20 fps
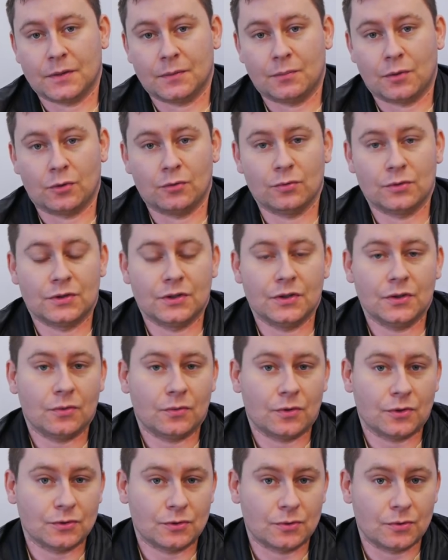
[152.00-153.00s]
produkcyjną,
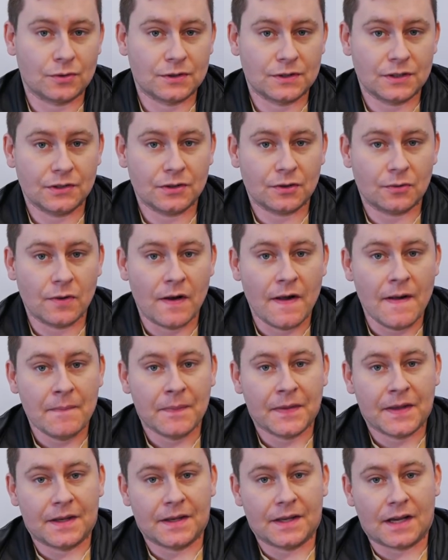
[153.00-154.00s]
konstrukcyjną,
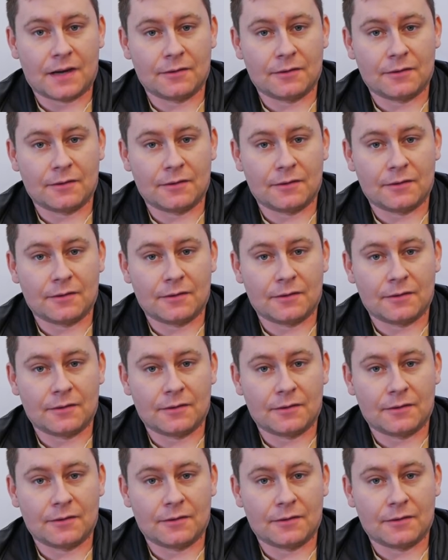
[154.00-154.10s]
y,